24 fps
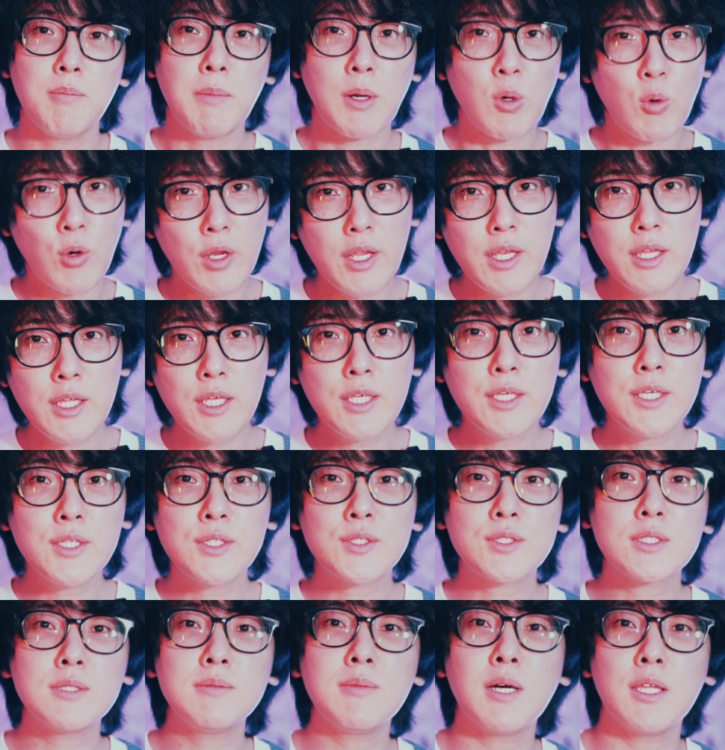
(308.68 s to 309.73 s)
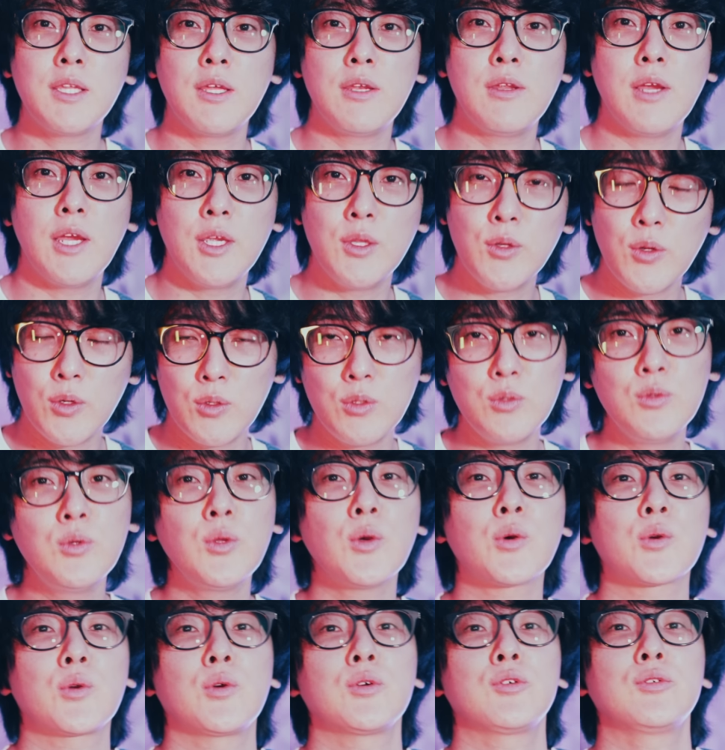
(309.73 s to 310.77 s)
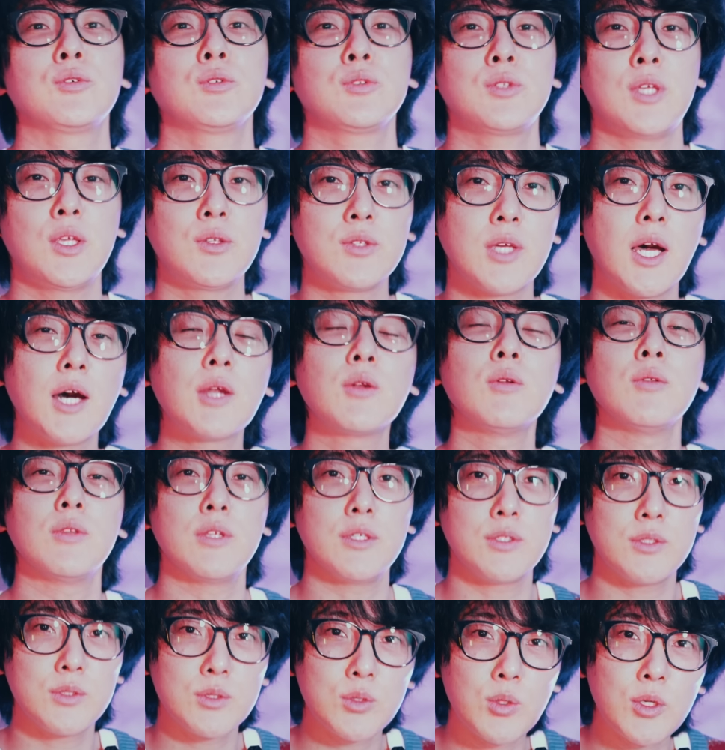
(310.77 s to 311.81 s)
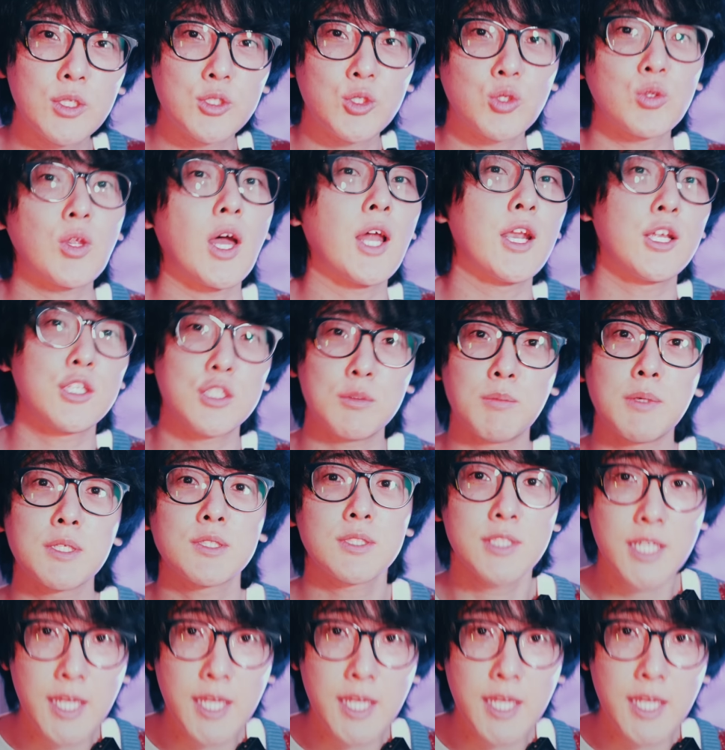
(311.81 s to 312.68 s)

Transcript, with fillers: まあ、これに行き着くまでにはいろいろ紆余曲折あるんです。それちょっと話します